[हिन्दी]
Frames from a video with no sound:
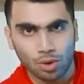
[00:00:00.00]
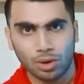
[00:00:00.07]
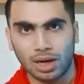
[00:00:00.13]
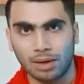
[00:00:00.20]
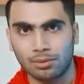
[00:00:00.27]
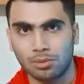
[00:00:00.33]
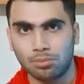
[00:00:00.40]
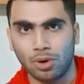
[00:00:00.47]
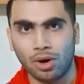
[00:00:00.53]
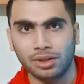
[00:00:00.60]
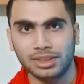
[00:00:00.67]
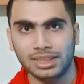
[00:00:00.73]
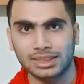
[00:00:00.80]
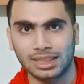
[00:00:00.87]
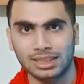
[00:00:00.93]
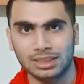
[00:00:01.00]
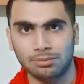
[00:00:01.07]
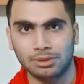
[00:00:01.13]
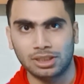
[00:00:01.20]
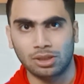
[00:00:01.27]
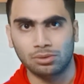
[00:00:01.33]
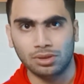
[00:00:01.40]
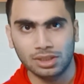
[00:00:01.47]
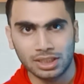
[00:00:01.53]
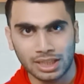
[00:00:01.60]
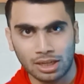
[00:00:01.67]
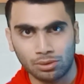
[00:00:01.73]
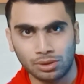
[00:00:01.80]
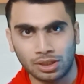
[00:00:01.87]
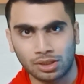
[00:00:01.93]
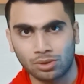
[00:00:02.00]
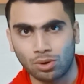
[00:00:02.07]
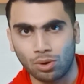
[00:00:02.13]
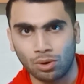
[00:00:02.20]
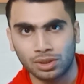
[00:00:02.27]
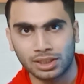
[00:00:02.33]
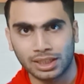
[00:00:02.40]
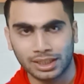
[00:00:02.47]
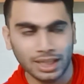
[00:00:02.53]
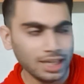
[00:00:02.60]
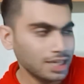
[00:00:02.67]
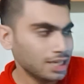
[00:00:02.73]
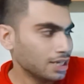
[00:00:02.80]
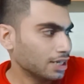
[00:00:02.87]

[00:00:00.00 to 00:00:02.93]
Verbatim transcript: और आपको बहुत ही आसानी से बताऊंगा कि कैलकुलेटर को ऑन करके